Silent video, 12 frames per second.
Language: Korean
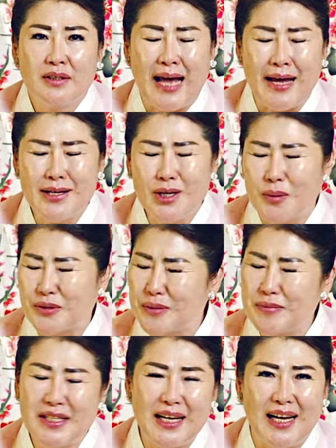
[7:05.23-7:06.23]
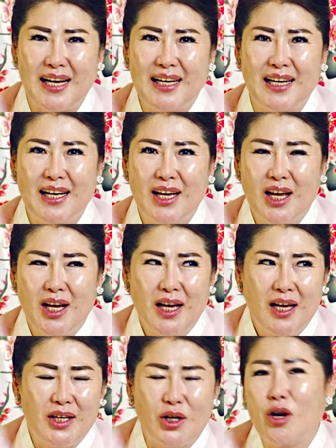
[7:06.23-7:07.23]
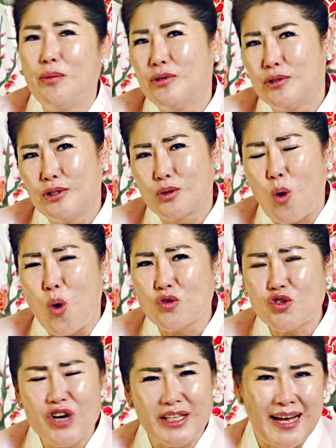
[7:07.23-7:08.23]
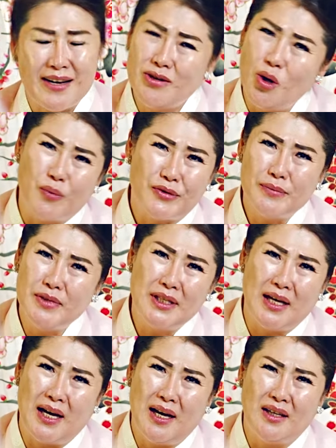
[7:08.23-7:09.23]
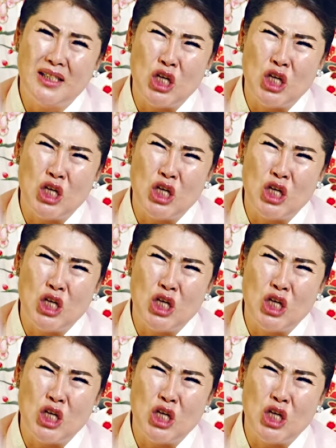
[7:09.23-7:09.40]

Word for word: 다른 거 없습니다. 여러분 공수가 다른 거 없습니다.